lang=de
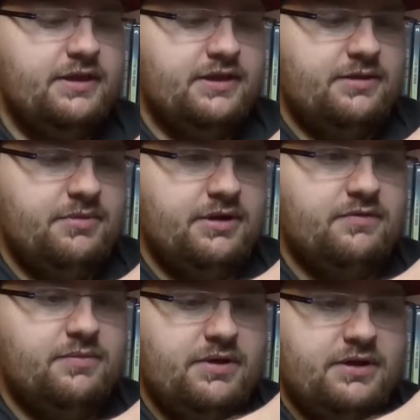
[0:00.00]
Dann machen
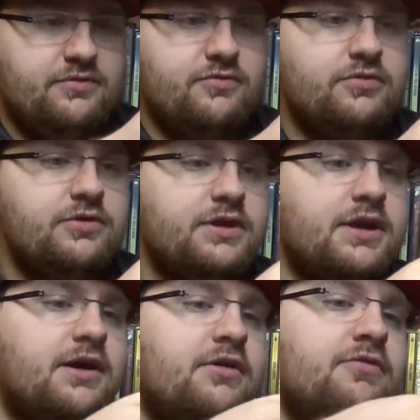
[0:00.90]
wir mal das gute Ding
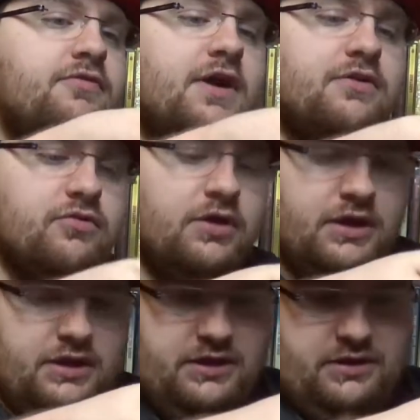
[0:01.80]
auf. Also,
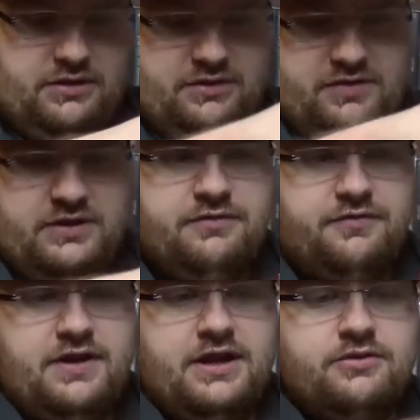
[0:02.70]
es hätte
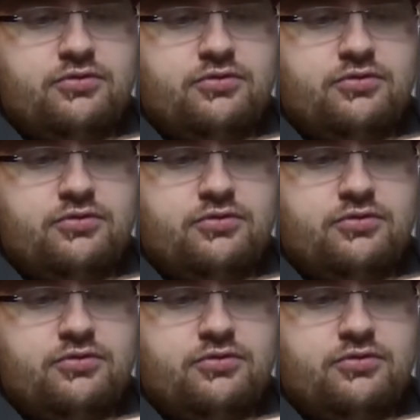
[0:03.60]
vielleicht